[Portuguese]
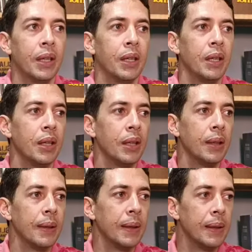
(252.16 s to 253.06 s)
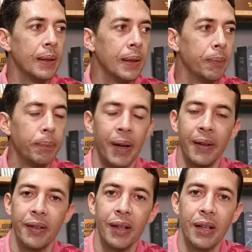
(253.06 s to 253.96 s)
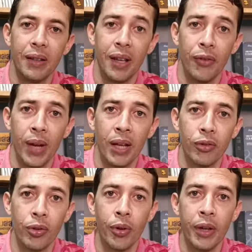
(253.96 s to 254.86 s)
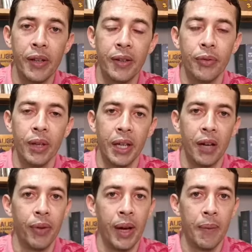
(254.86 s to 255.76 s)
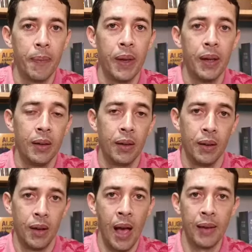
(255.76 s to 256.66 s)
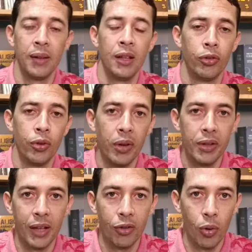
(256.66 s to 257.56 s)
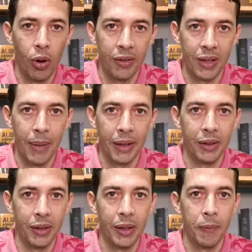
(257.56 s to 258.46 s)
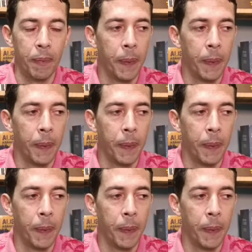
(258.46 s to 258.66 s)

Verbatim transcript: E passei das reflexões e vim gravar as lições da escola sabatina